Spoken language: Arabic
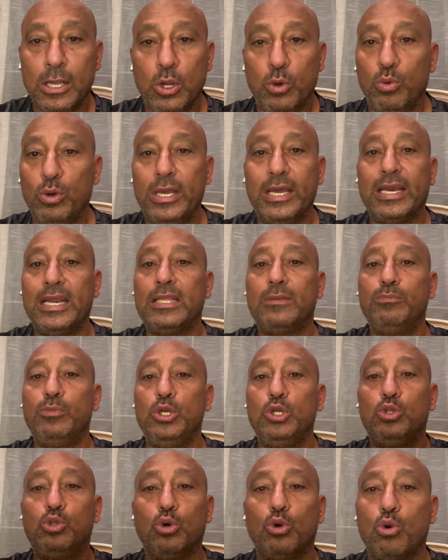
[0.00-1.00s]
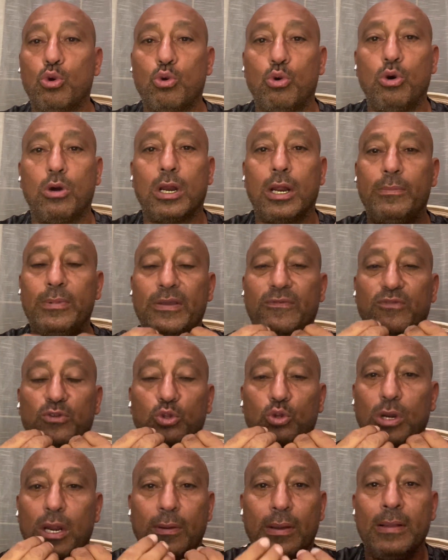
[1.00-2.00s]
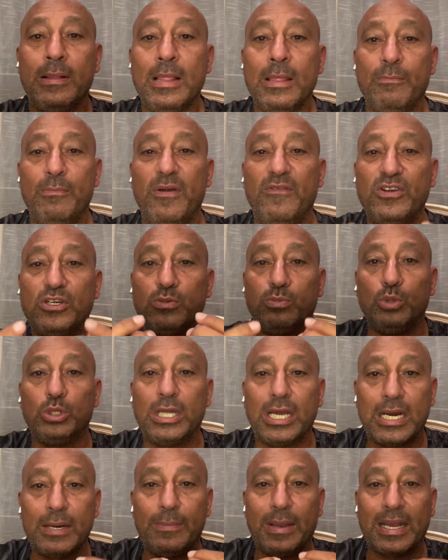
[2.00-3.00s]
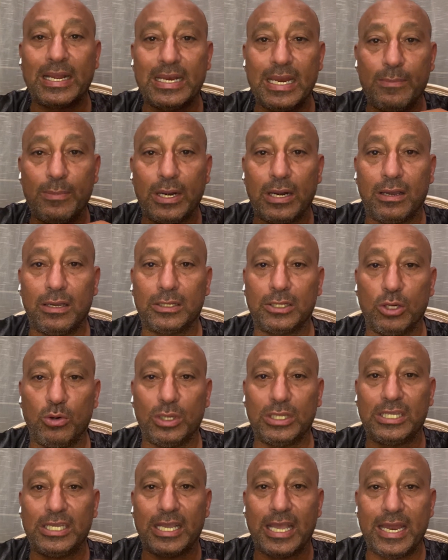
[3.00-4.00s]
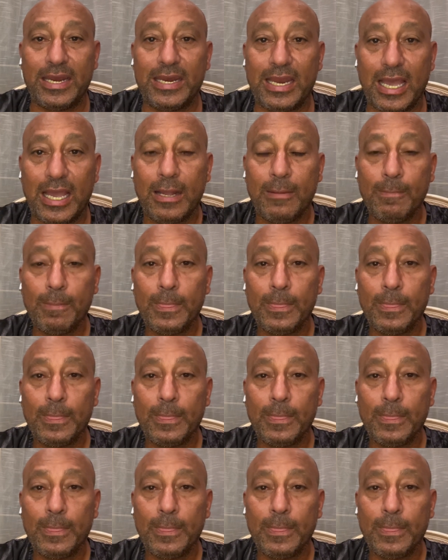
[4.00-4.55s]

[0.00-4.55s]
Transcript: ويا ريت بيدوروا الكوره بيفيدونا مفيش مدرب اجنبي لغايه الوقت جنه